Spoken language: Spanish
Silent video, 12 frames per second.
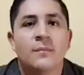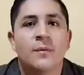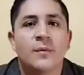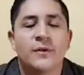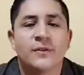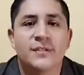
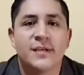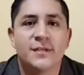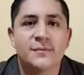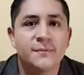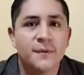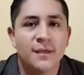Muy buenos
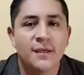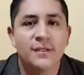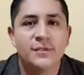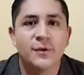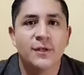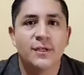días, eh,
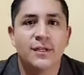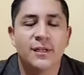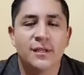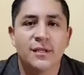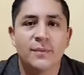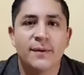soy el
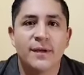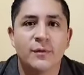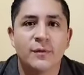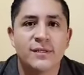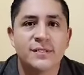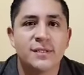Teniente Tipán
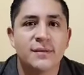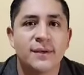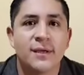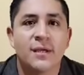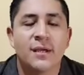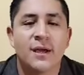Edwin
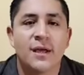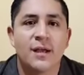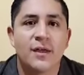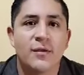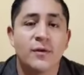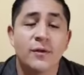Steven,
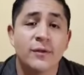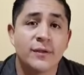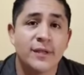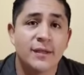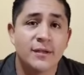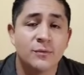encargado de la
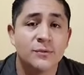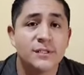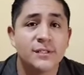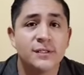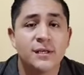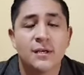unidad del
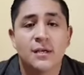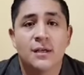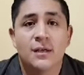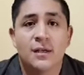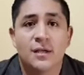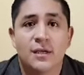UNCIS,
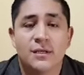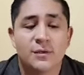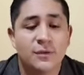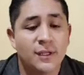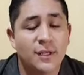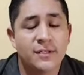la que es
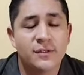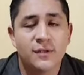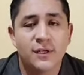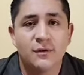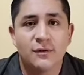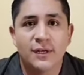la Unidad
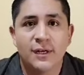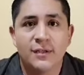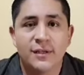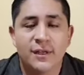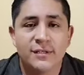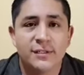Nacional contra la
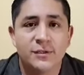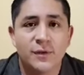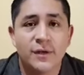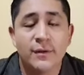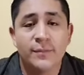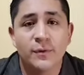Integridad
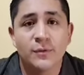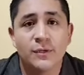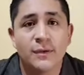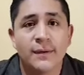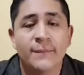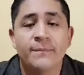Sexual y
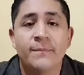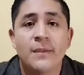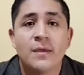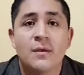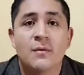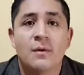Reproductiva.
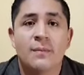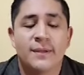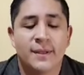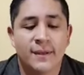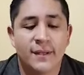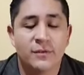De igual
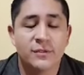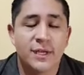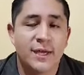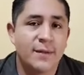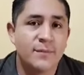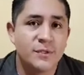manera nos
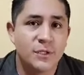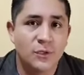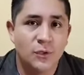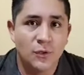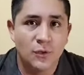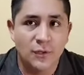encargamos de
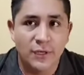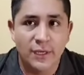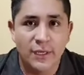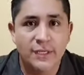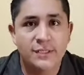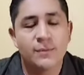todo lo
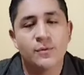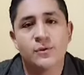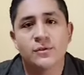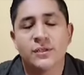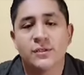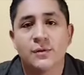que es
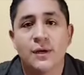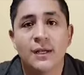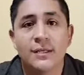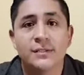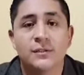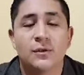abusos
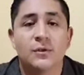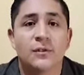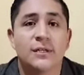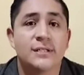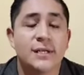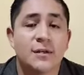sexuales, todo
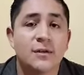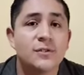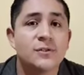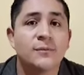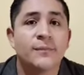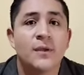lo que es
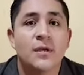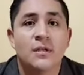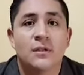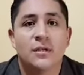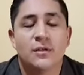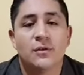acoso,
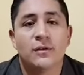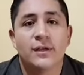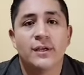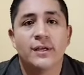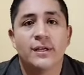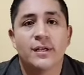dentro
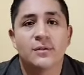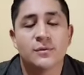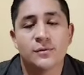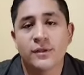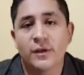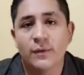de la
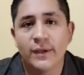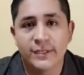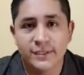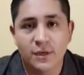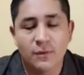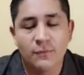del
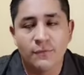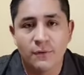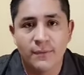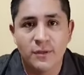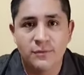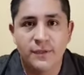Guayas que
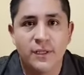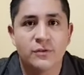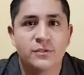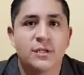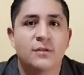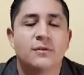conforma los
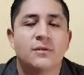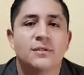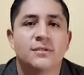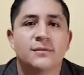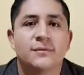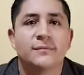22
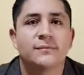cantones.